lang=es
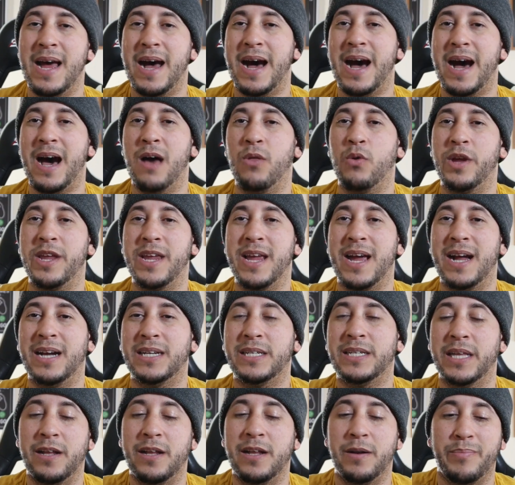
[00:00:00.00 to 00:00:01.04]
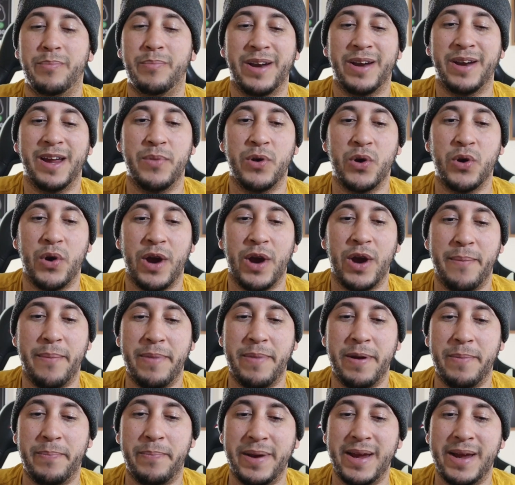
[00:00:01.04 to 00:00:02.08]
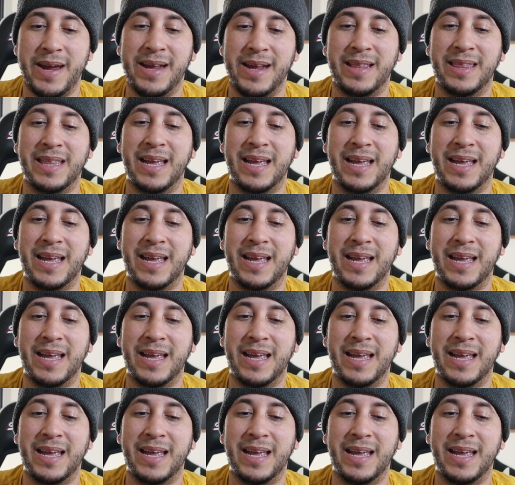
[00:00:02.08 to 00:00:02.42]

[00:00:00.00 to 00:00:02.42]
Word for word: adueñarse del premio MVP de